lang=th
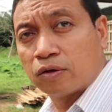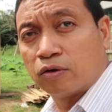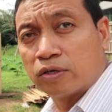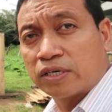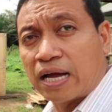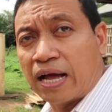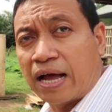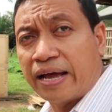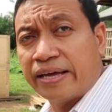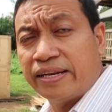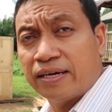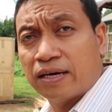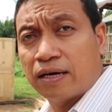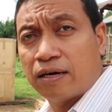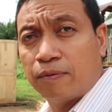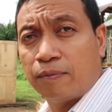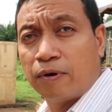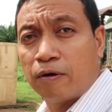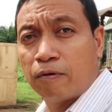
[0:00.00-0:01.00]
คนขายเนี่
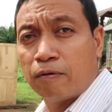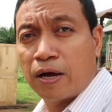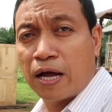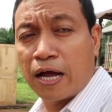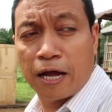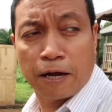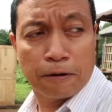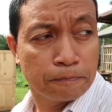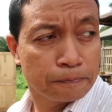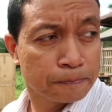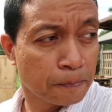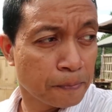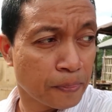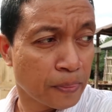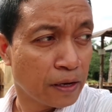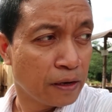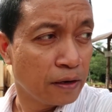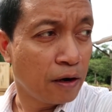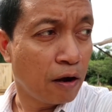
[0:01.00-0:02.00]
ยเขาบอกว่า
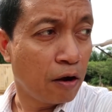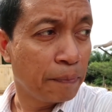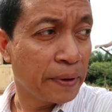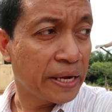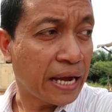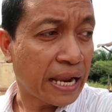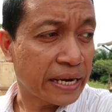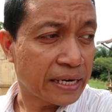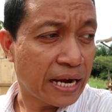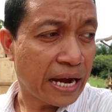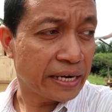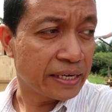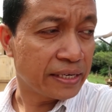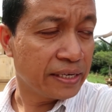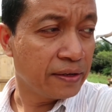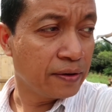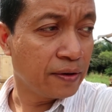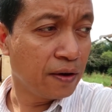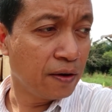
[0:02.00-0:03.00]
เราเอาไปขัดขัด
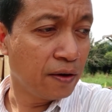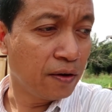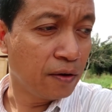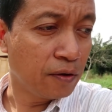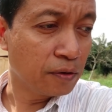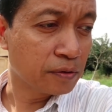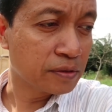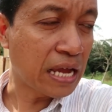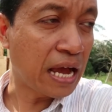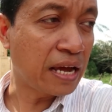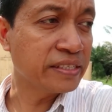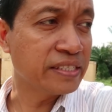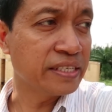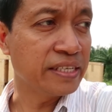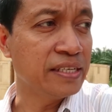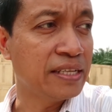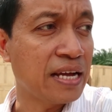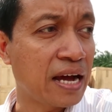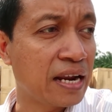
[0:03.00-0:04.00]
แล้วก็ทา
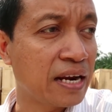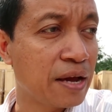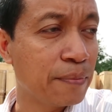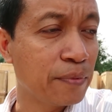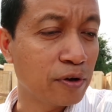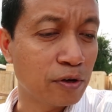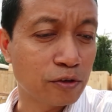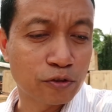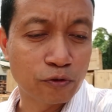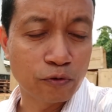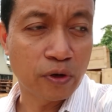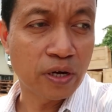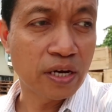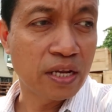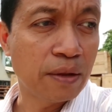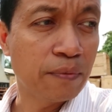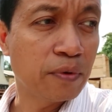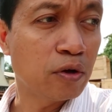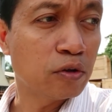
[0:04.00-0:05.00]
สีทาอะไรมันก็สว
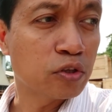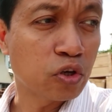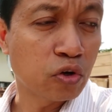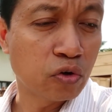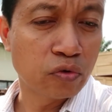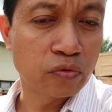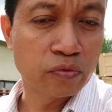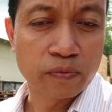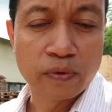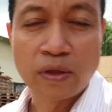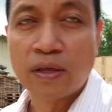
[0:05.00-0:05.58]
ยแล้วมันก็ทน